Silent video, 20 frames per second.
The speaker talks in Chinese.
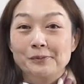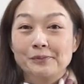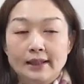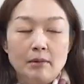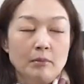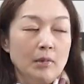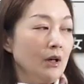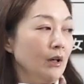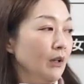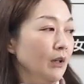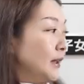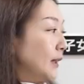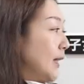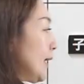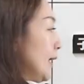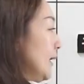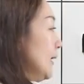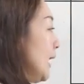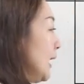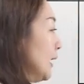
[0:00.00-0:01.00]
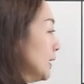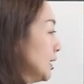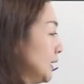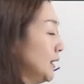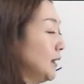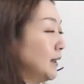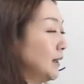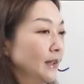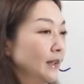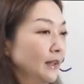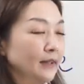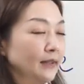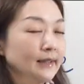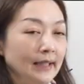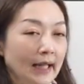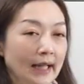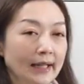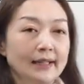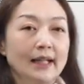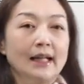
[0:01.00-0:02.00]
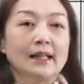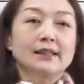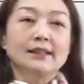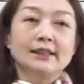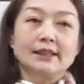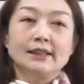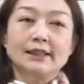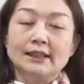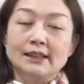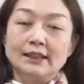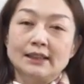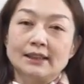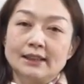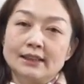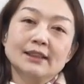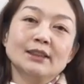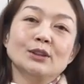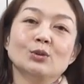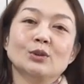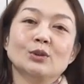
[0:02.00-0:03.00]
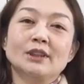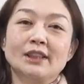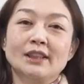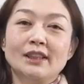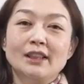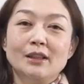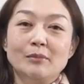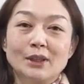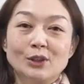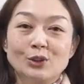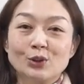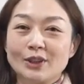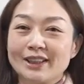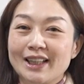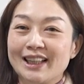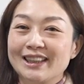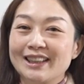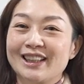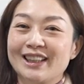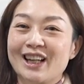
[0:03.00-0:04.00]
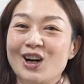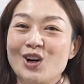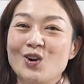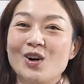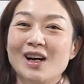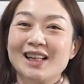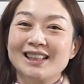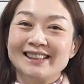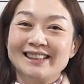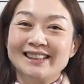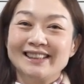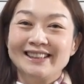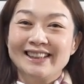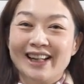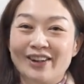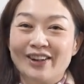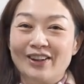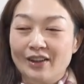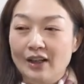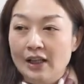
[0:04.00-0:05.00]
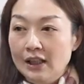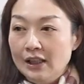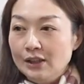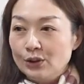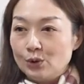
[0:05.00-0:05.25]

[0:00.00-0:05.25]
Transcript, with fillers: 那么贪狼星呢？贪狼星是十四主星里面最大的桃花星耀哦，